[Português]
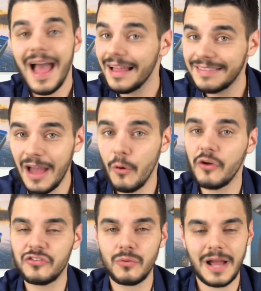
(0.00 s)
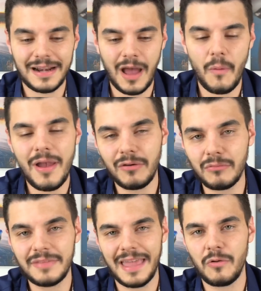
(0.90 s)
Até hoje no canal eu
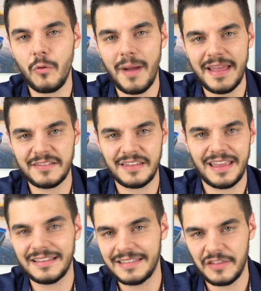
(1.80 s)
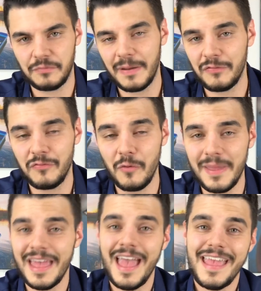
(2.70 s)
não tenho uma resenha deste
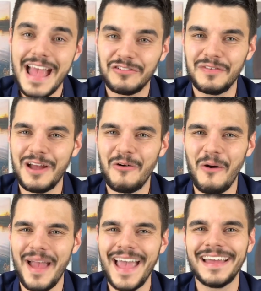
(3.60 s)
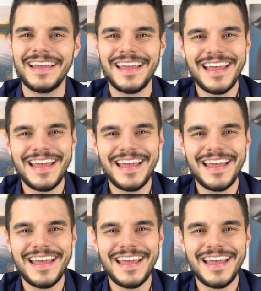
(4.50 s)
perfume. E adivinha qual é?